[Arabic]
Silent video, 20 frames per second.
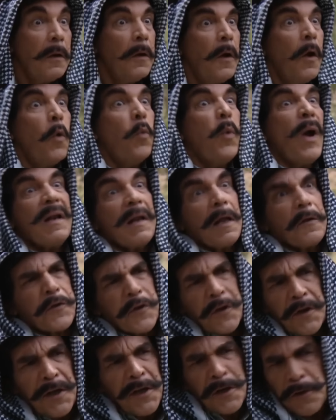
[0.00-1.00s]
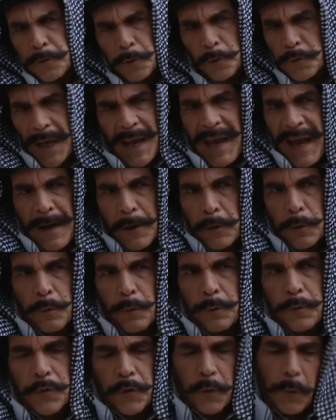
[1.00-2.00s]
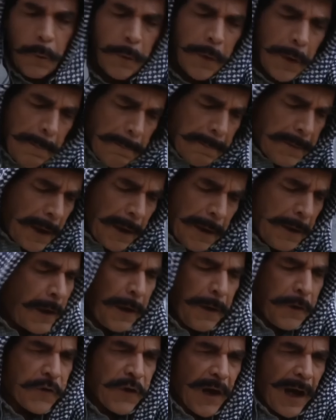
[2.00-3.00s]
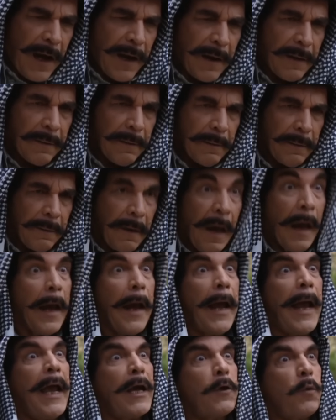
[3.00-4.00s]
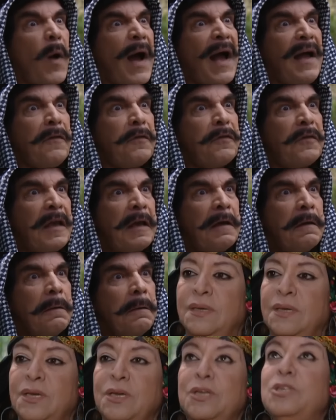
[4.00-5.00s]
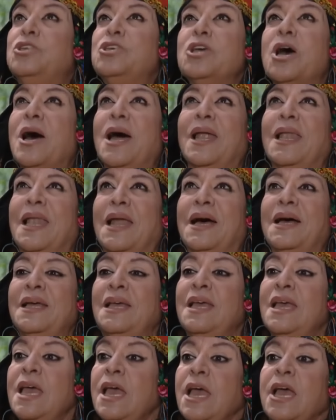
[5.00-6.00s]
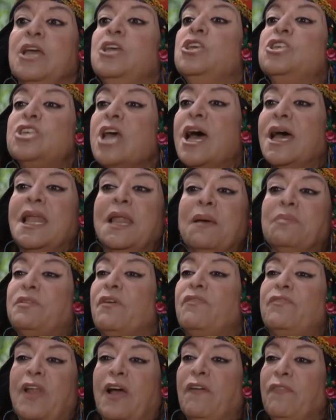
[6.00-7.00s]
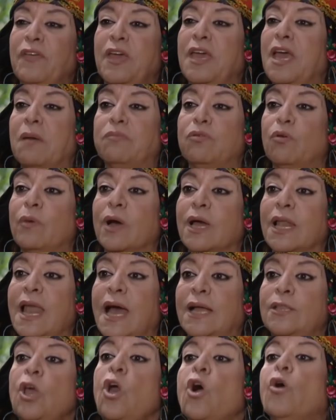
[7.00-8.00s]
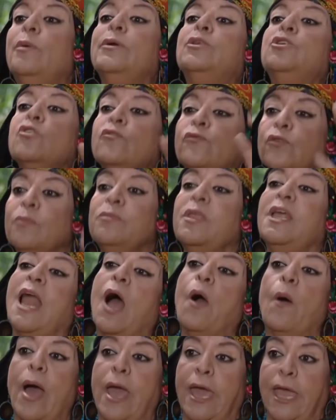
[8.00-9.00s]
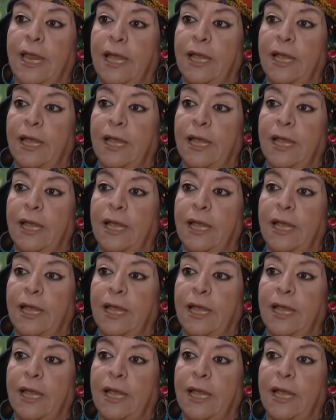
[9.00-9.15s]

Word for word: والله صني عنده تخرج ويمكن ينجح هيك وعدني ان شاء الله ان شاء الله بتفرح فيه يا ابو مقلاد وبتشوفه من الاوائل